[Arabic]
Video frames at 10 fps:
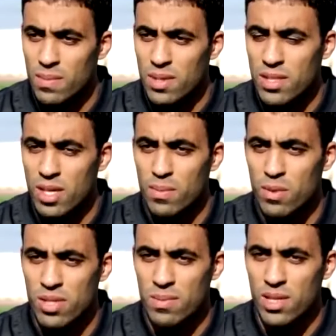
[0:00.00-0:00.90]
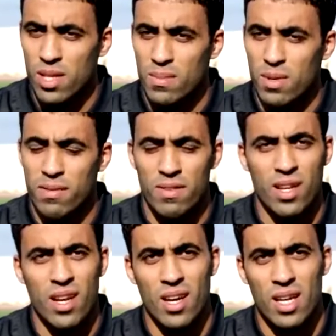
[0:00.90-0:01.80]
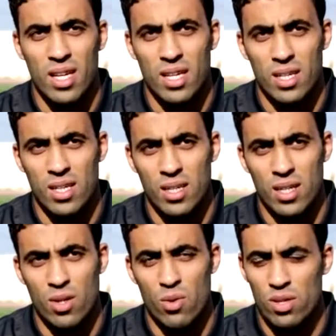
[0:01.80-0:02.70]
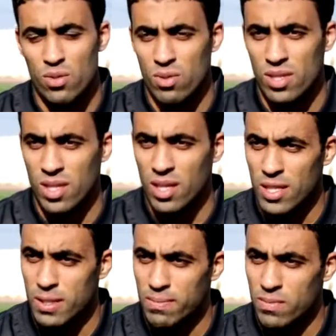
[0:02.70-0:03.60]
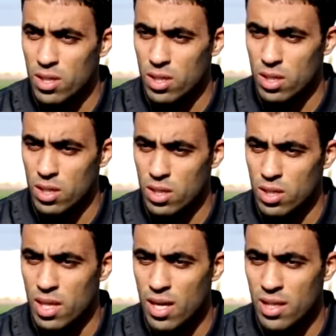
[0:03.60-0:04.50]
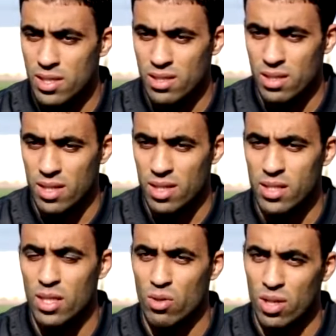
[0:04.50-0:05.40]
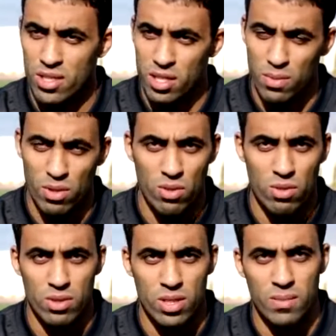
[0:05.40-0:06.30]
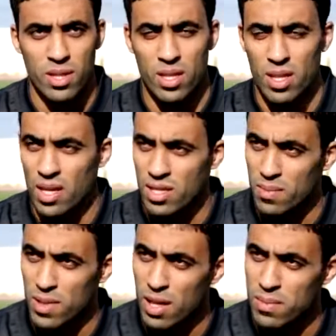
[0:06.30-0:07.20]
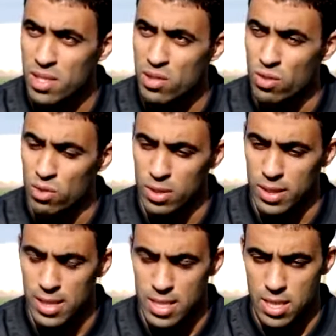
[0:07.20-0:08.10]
عندما انتهى الموسم ديالي مع فريق غوانزو آه، الصيني آه، تلقيت كثير وكثير من العروض يمكن أكثر من خمسة عروض